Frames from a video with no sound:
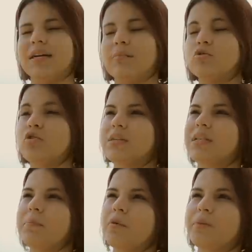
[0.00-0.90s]
Llegamos con
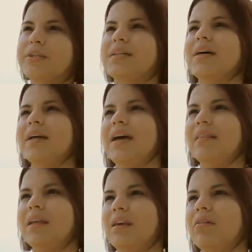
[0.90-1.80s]
esta propuesta
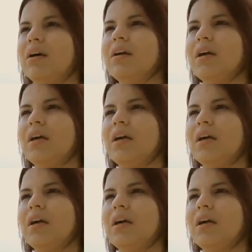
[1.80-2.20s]
creativa